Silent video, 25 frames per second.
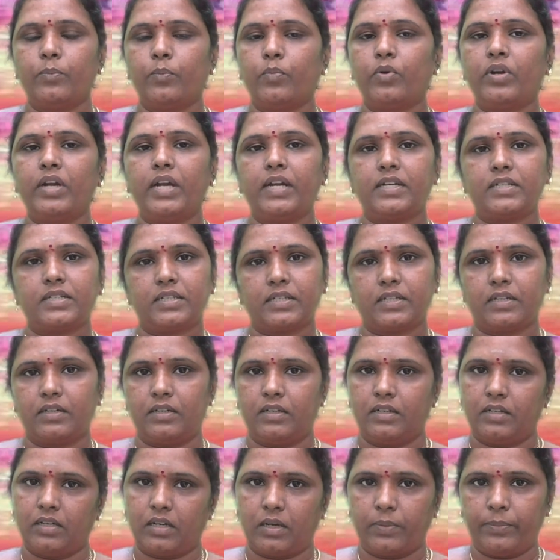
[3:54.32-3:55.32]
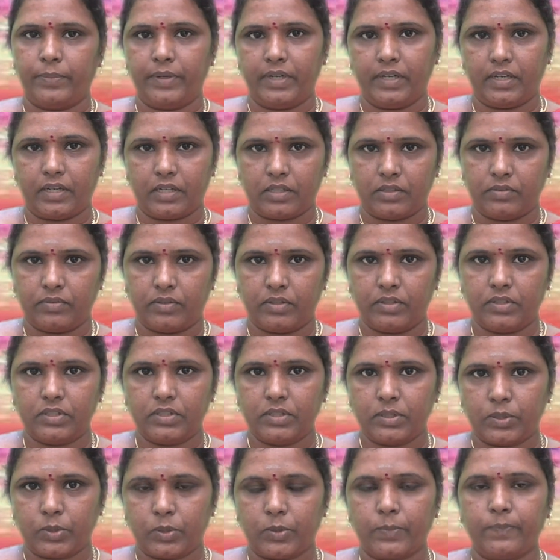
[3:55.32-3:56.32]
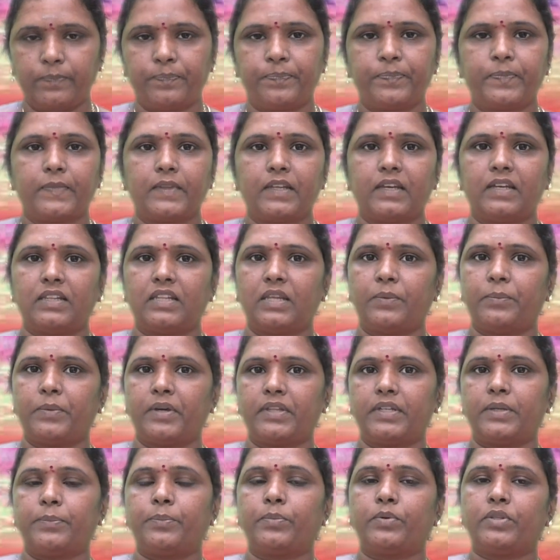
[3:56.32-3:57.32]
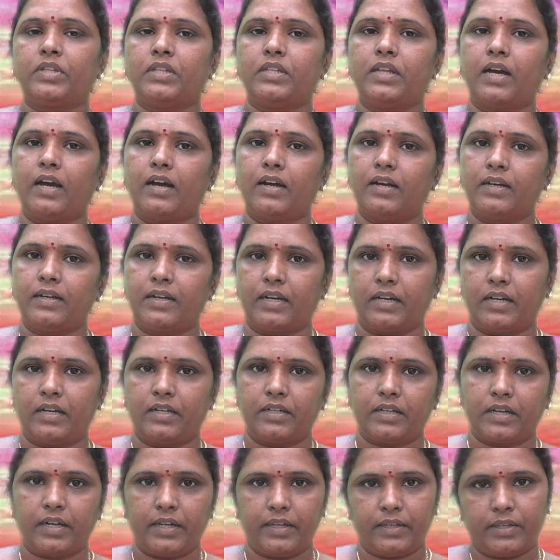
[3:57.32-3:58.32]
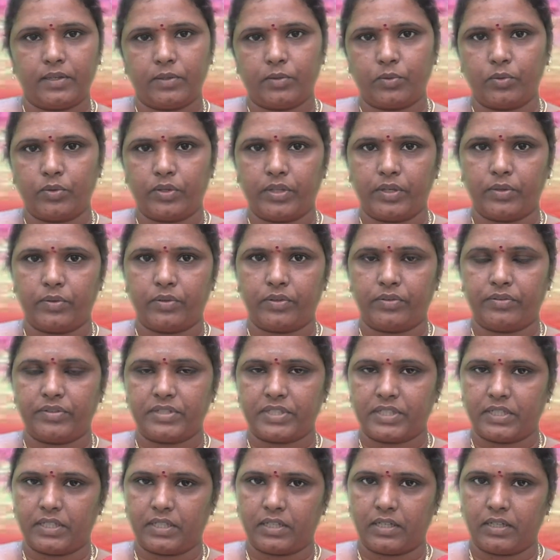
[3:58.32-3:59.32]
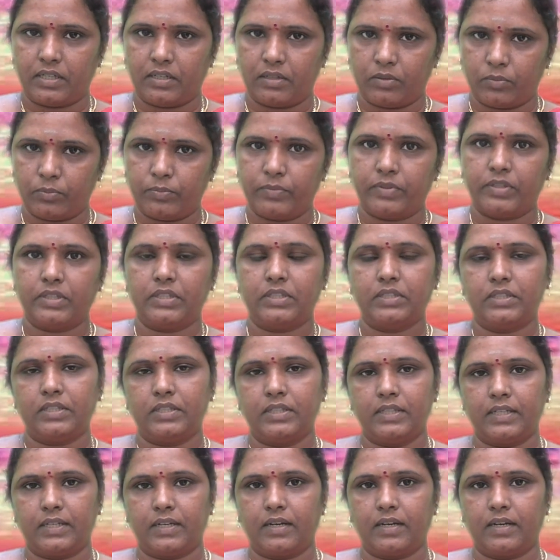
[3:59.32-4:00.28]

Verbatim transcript: முன்னேற்றங்கள் அப்படின்றது வந்து இருக்கும் அதே மாதிரி புதிதாக கடன் கிடைக்கக்கூடிய ஒரு விஷயங்களும் வந்து இந்த